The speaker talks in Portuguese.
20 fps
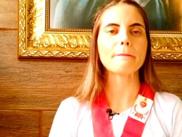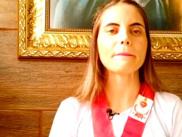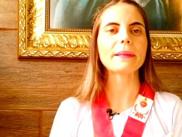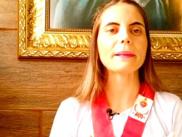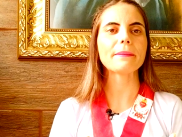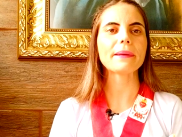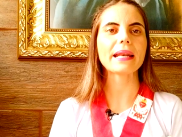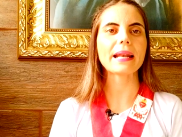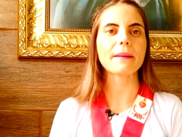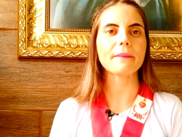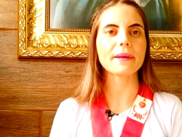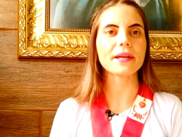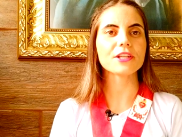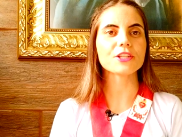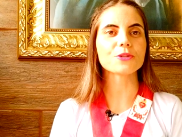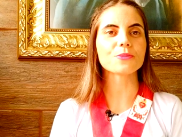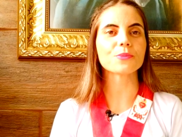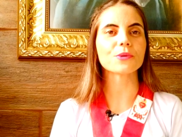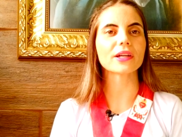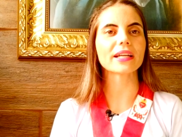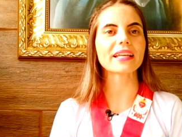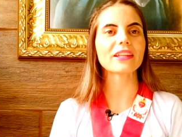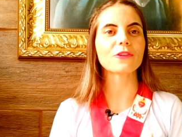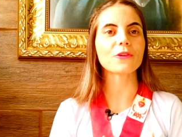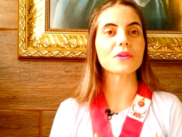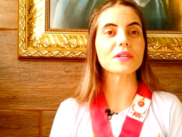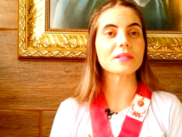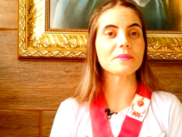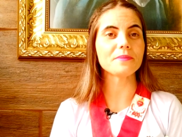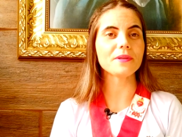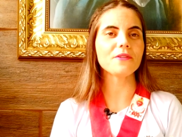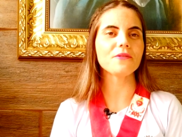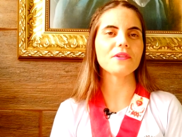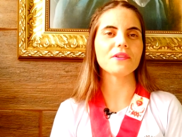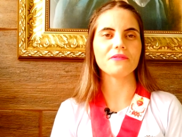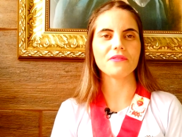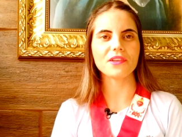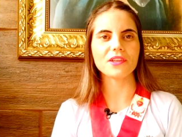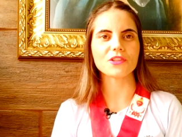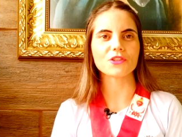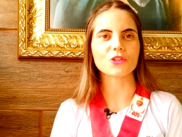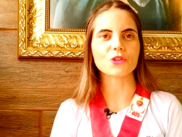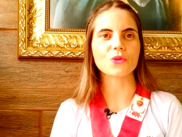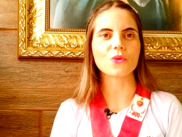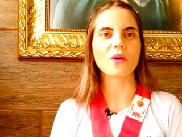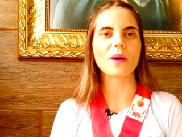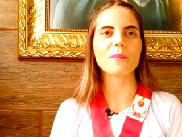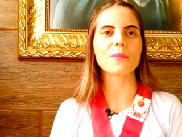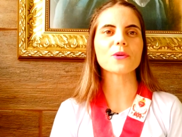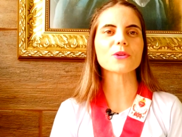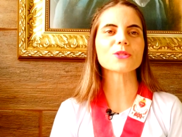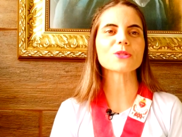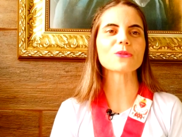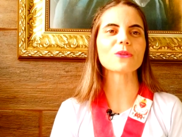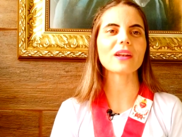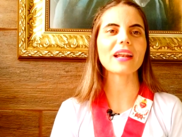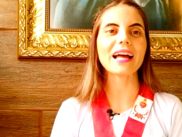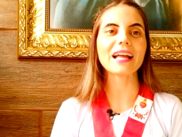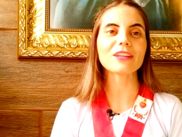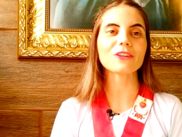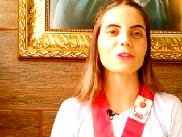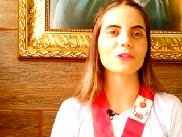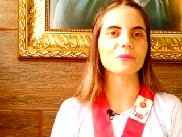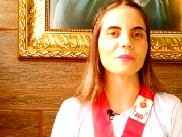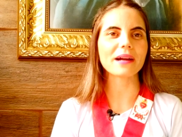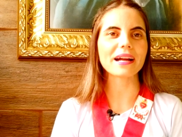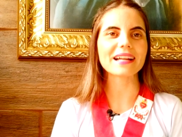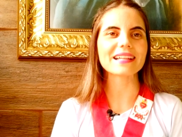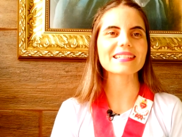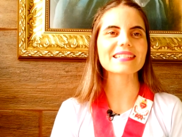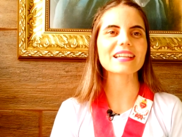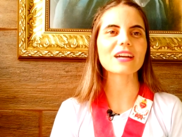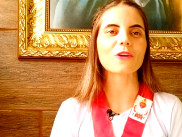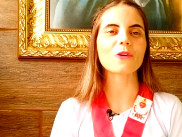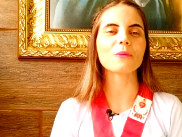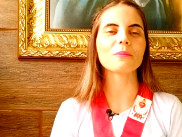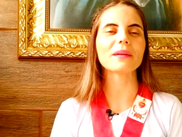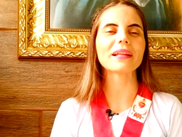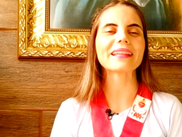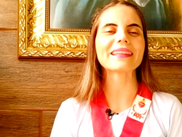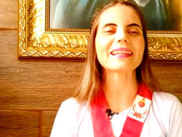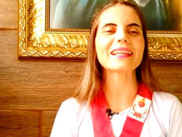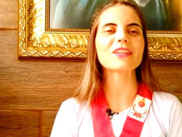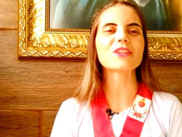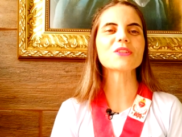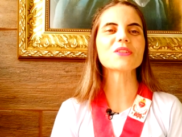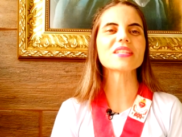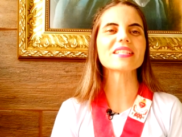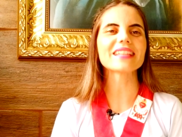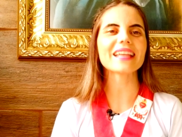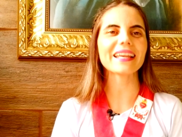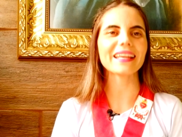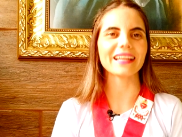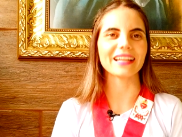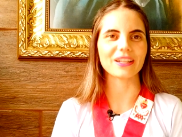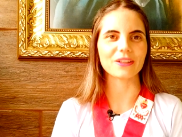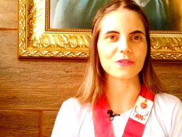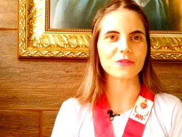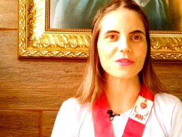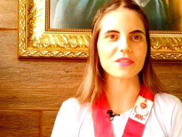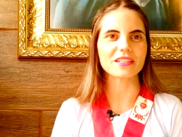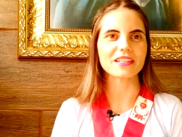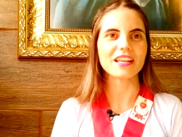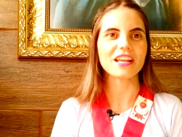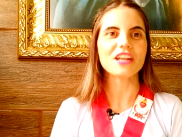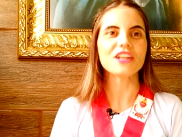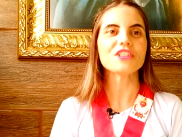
Primeiramente, porque 2020 o apostolado do mar está completando 100 anos.